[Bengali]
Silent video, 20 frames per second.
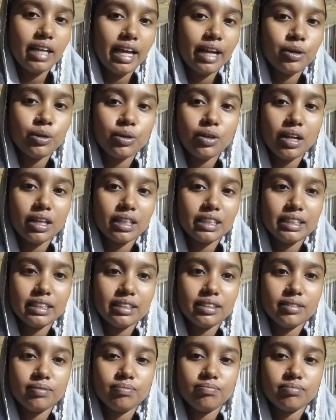এখন আর কি
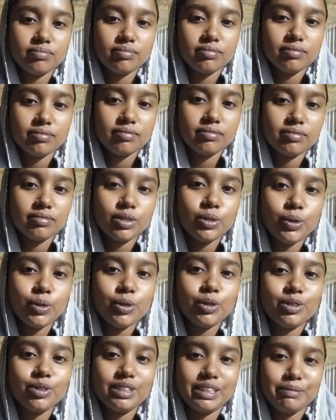
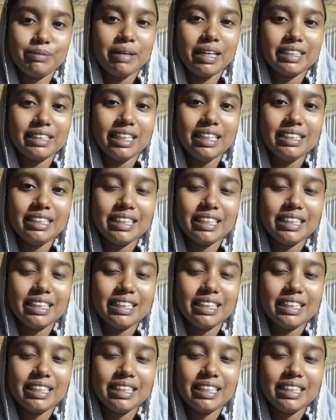গরুর যে বাজার